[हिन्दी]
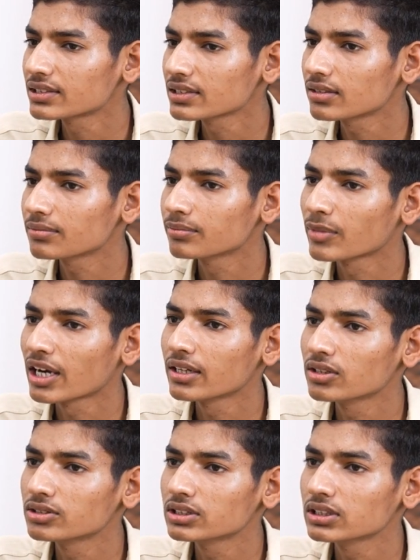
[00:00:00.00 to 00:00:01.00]
सर
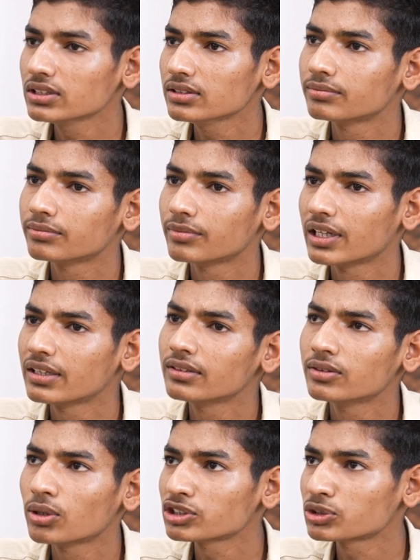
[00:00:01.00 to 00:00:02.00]
बायोलॉजी
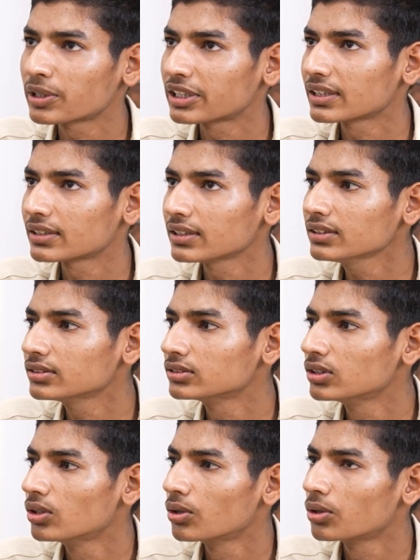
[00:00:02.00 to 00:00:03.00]
में नोट्स पढ़ता था
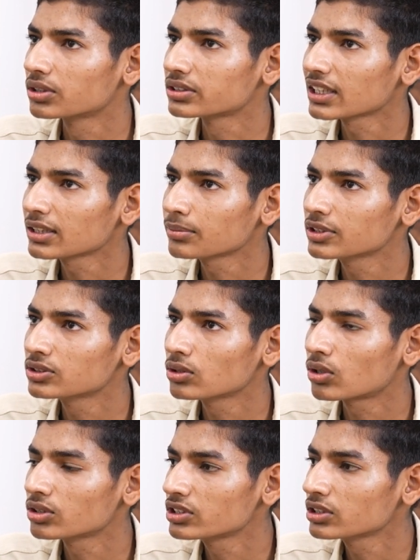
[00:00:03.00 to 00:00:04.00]
हम्म। और साथ में जो
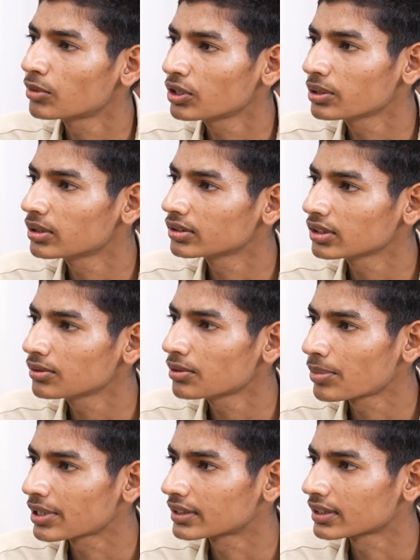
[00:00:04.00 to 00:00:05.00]
कोचिंग मॉड्यूल होता है वो
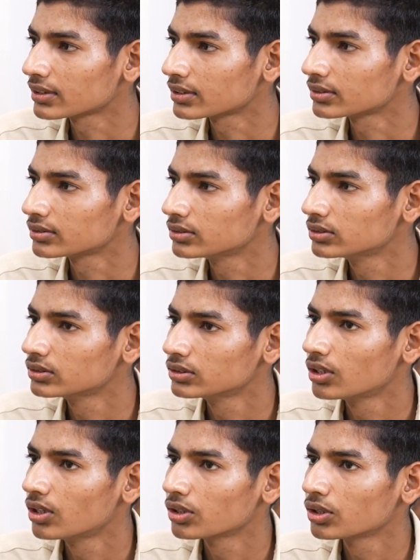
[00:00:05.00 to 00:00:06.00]
पढ़ता था
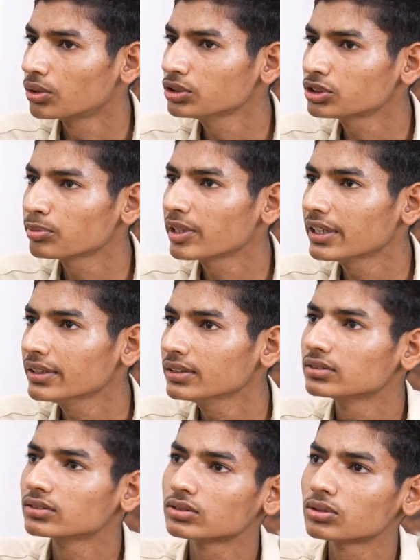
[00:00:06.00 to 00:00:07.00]
हम्म। तो उसमें
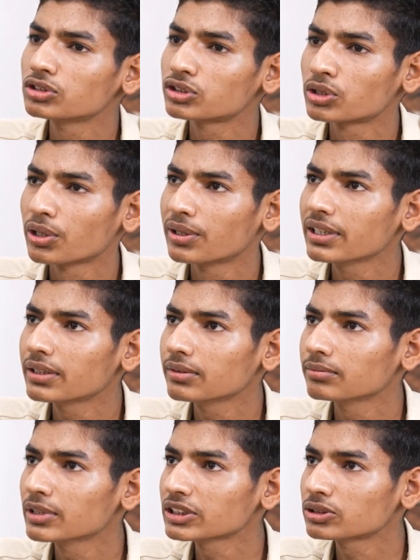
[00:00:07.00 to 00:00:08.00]
कुछ थ्योरी
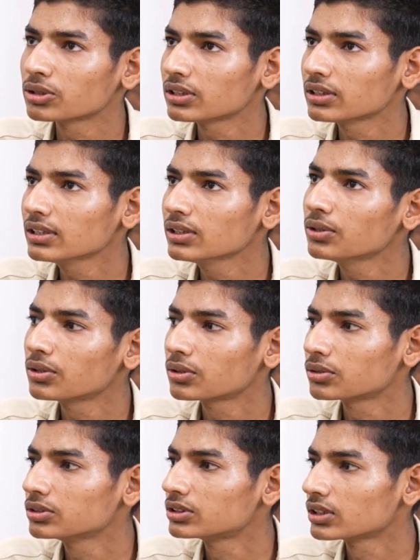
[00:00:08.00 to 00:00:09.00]
बेस्ड होते थे और
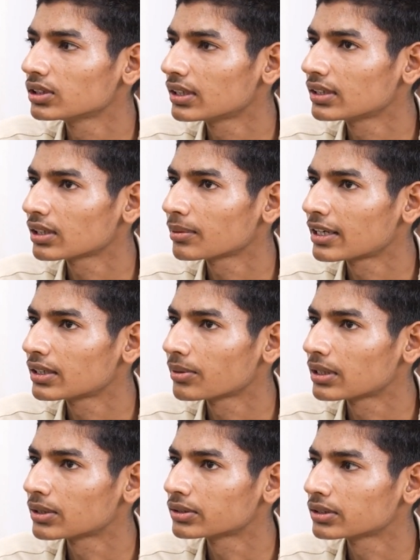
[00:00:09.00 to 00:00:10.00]
कुछ रट्टा मारने
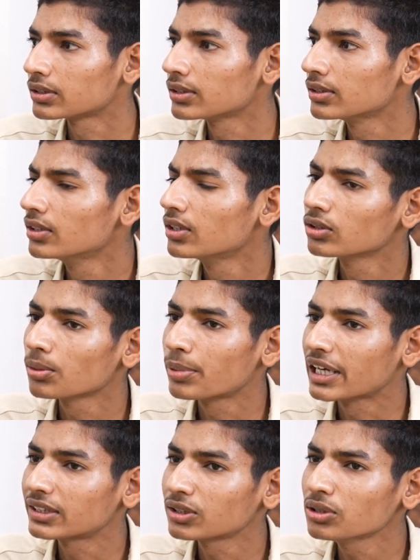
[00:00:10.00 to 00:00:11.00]
वाले होते थे हम्म, तो
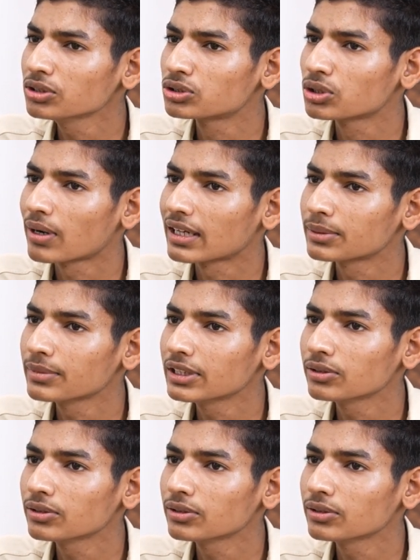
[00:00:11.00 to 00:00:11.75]
फैक्ट को शुरुआत में